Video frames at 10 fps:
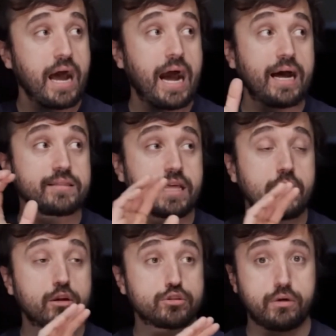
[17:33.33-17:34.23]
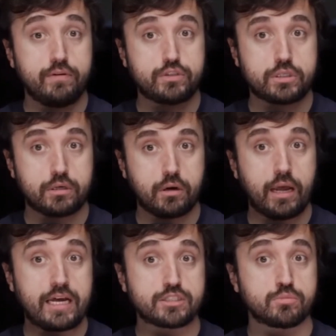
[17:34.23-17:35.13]
A Taylor Swift,
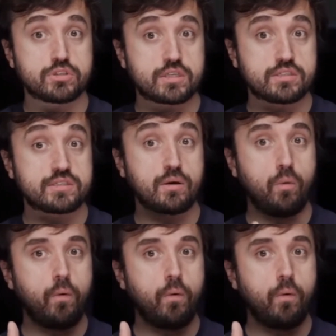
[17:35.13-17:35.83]
as músicas são